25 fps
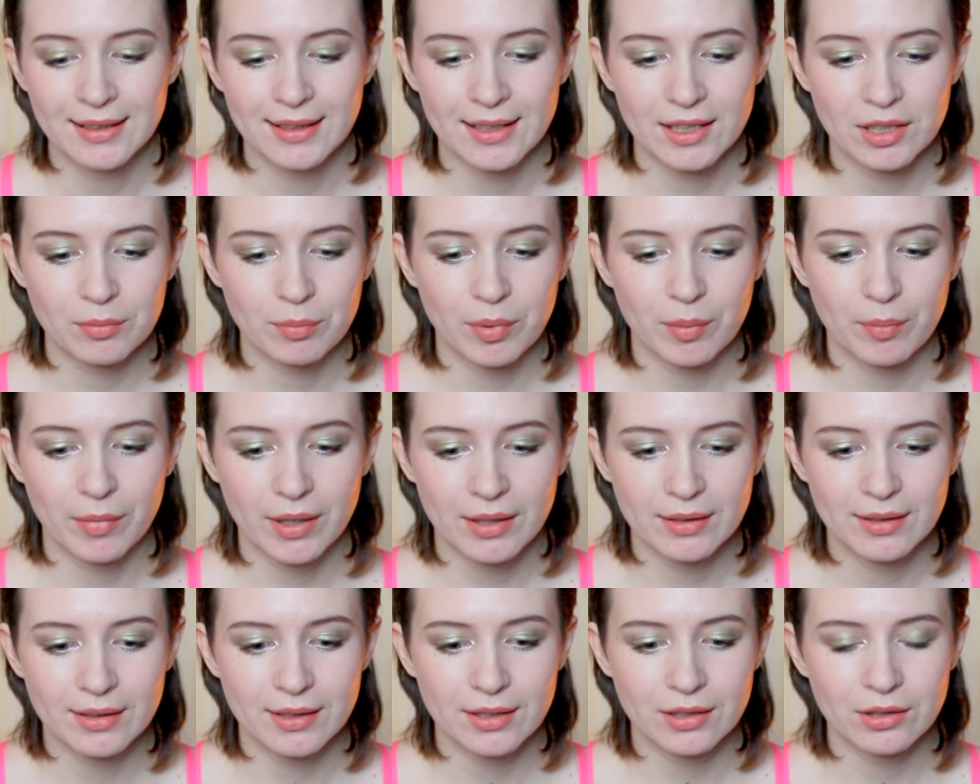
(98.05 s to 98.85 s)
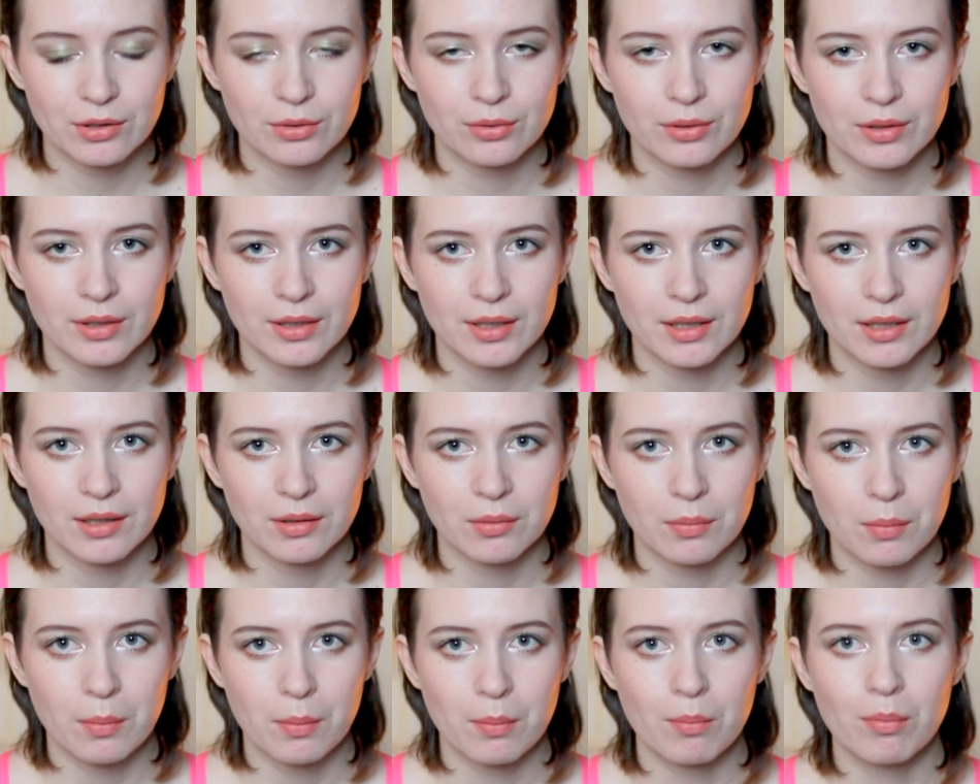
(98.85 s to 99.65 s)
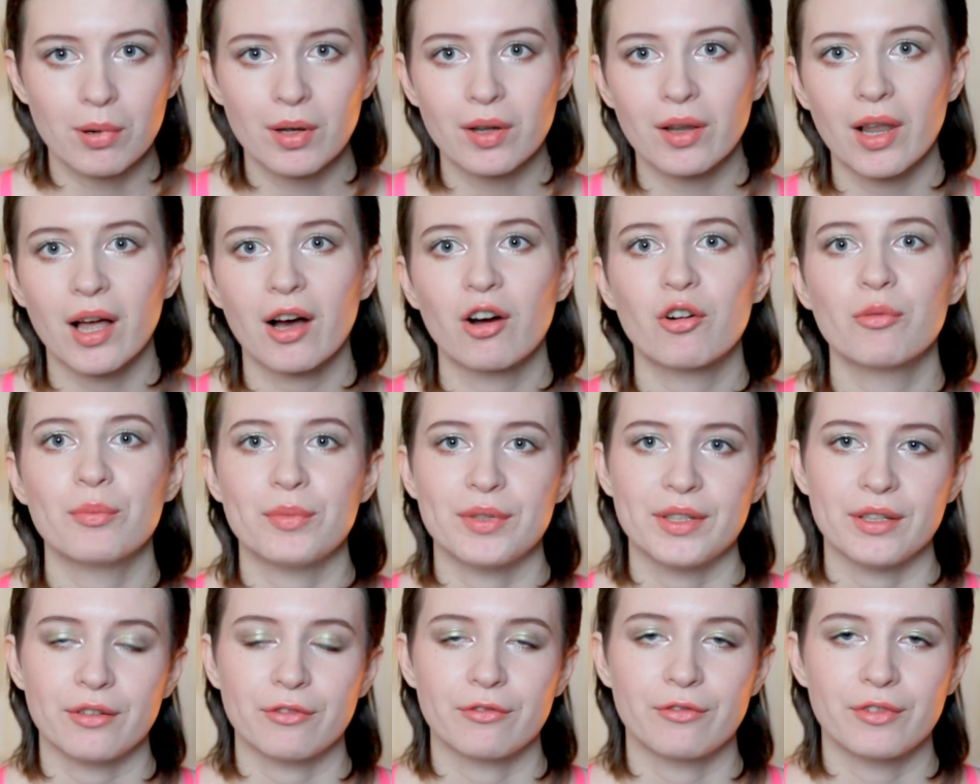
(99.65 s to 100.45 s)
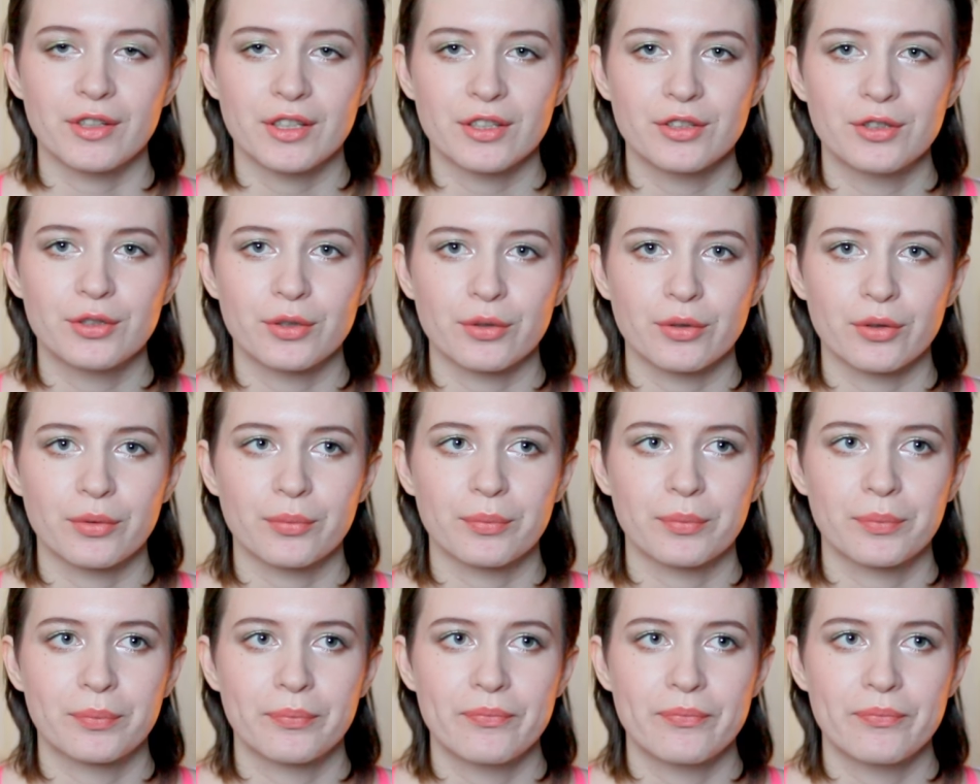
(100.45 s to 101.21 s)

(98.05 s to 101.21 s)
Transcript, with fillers: Это помада, которая была у меня в видео